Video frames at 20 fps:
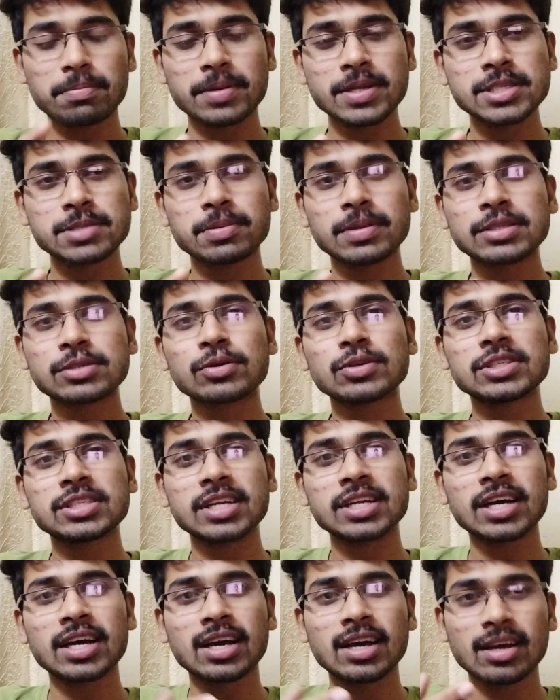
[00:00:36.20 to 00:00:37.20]
ప్రిన్సిపల్స్కి
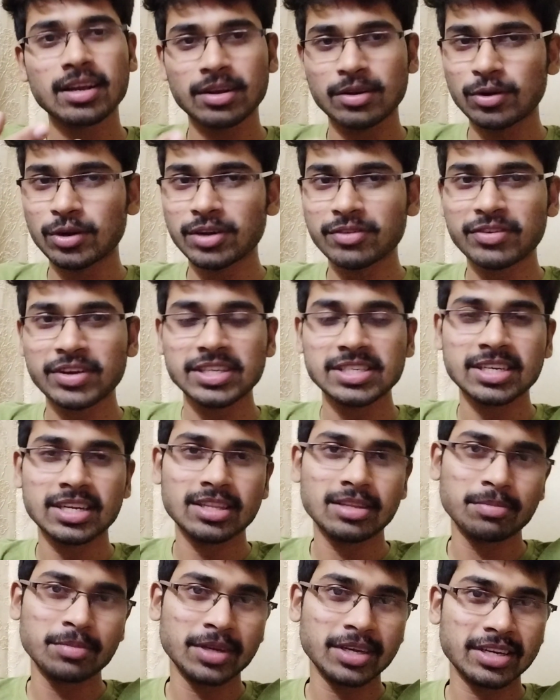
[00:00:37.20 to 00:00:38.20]
వచ్చిన నోటిఫికేషన్
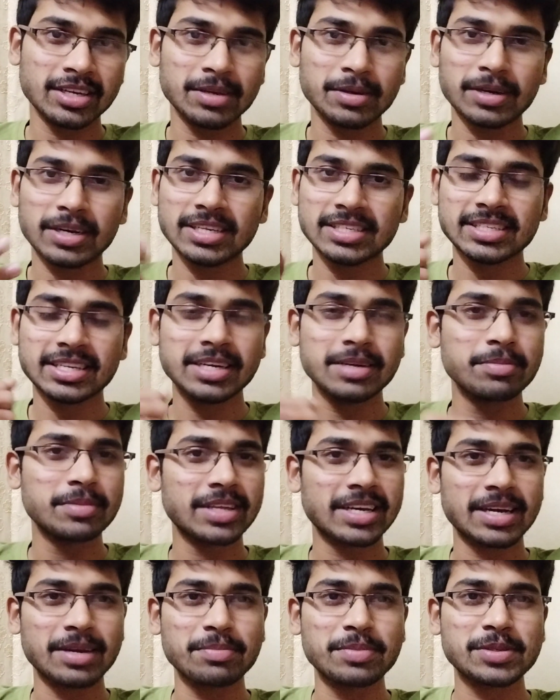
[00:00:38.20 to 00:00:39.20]
అయితే మీకు ఇక్కడ స్క్రీన్
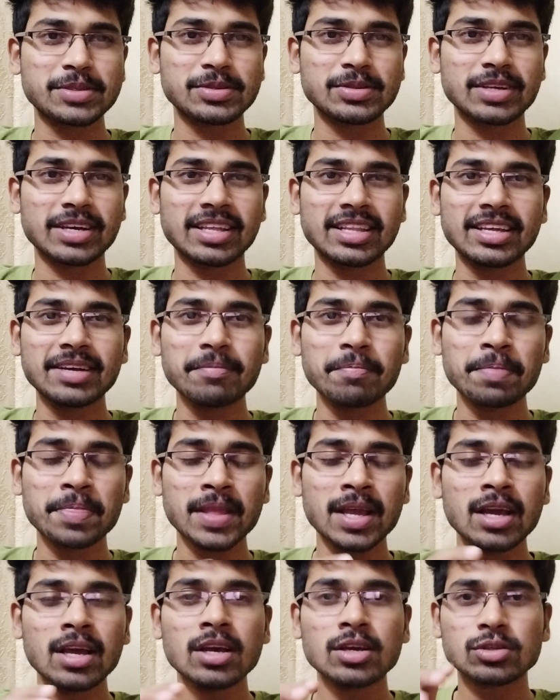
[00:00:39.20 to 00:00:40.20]
మీద కనిపిస్తుంది కదా
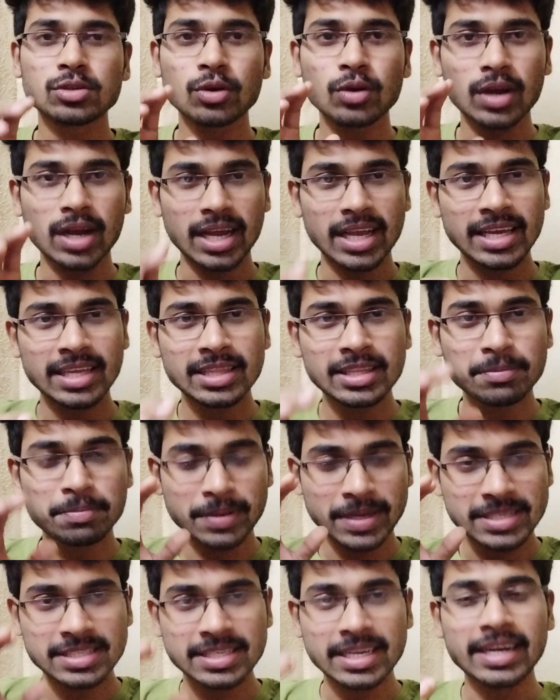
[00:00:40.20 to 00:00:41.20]
సో ఇది
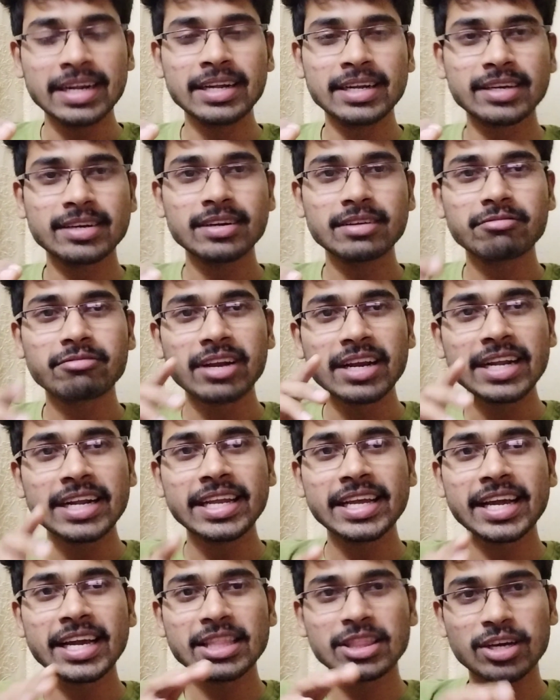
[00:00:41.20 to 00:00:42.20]
ప్రజెంట్
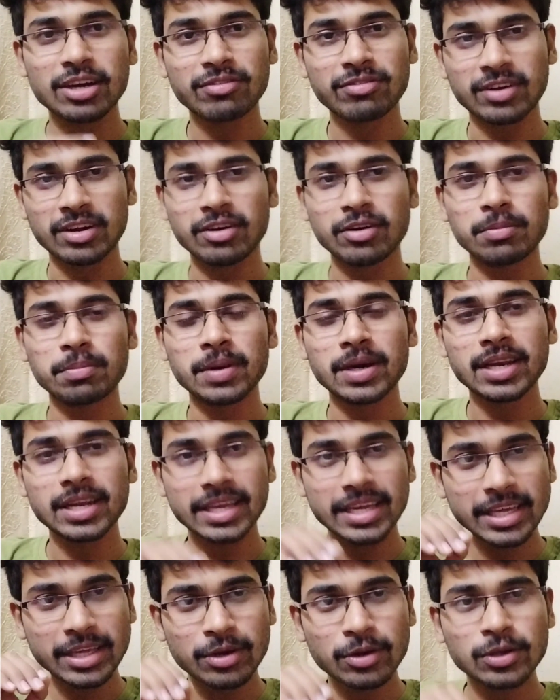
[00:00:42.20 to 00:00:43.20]
ట్వంటీ ఎయిత్ ఆఫ్ నవంబర్
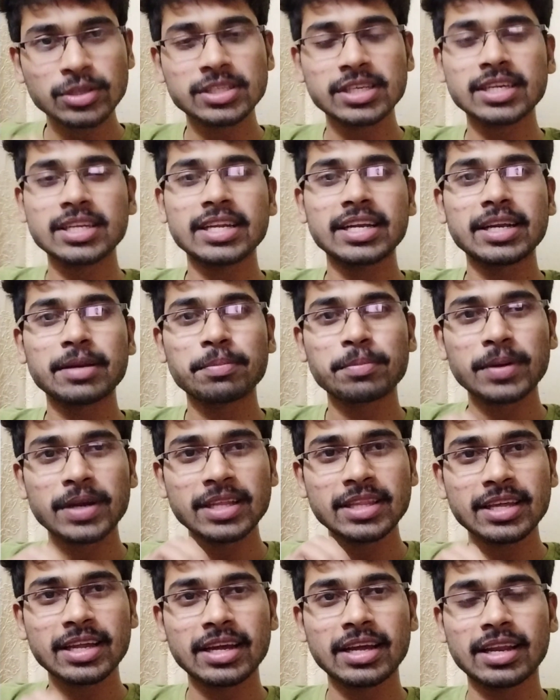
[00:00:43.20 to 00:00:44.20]
ఈ రోజే నేను
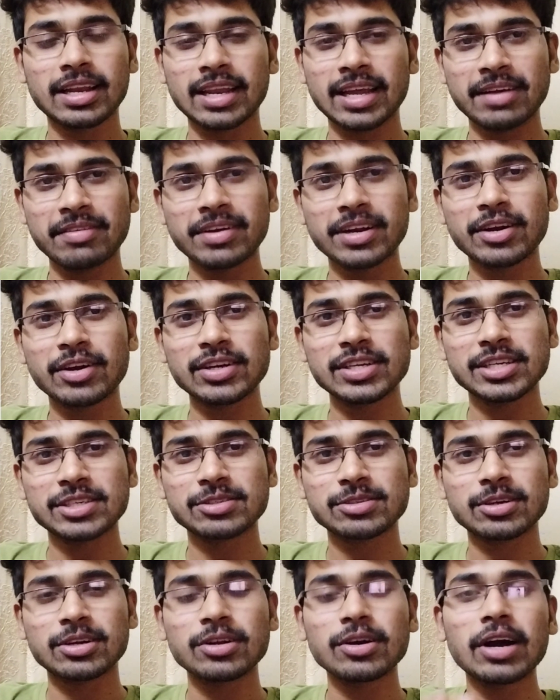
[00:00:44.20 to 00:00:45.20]
ఎప్పుడైతే లైవ్ రికార్డ్
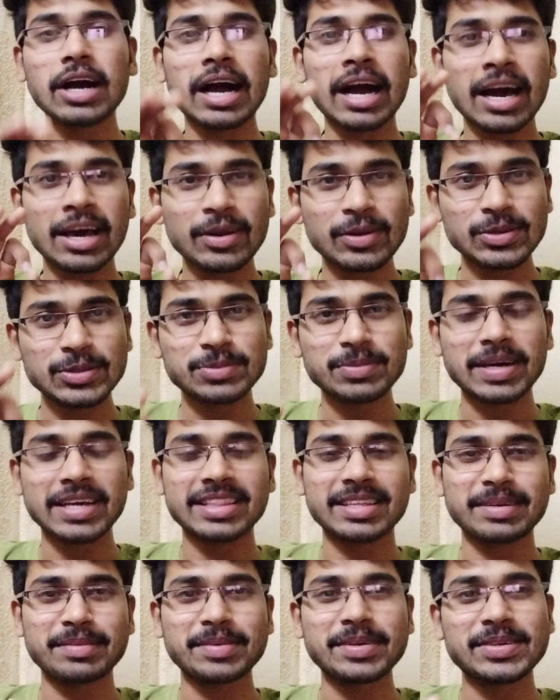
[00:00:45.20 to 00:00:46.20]
చేస్తున్నానో ఆ రోజు
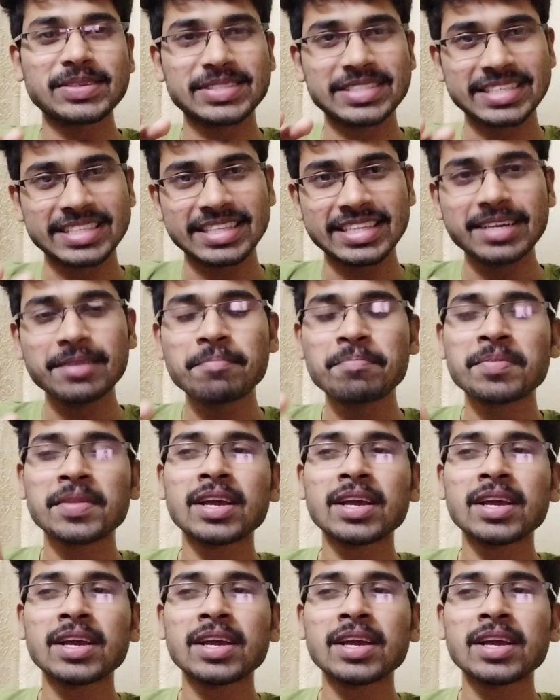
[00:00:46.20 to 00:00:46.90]
మాత్రమే వచ్చింది